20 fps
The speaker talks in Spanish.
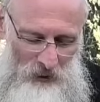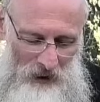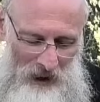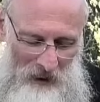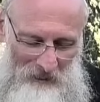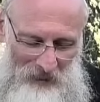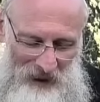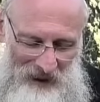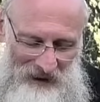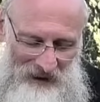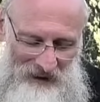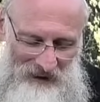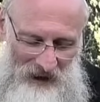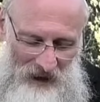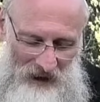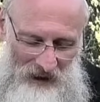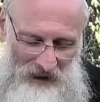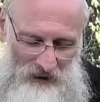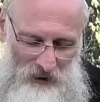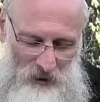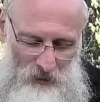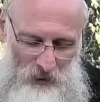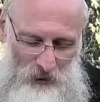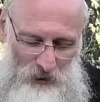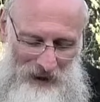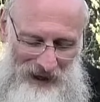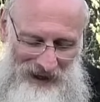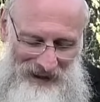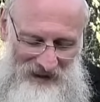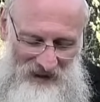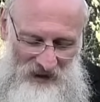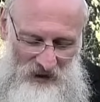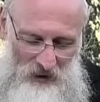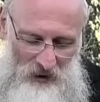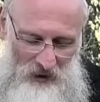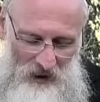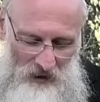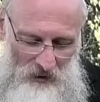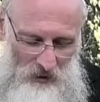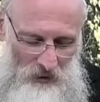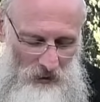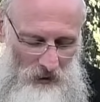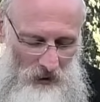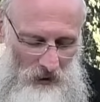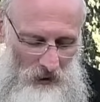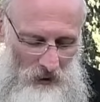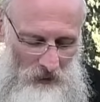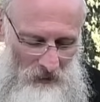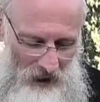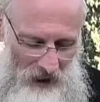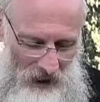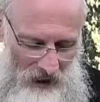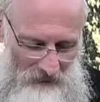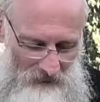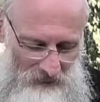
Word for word: una perrita que tuvo una lesión en su columna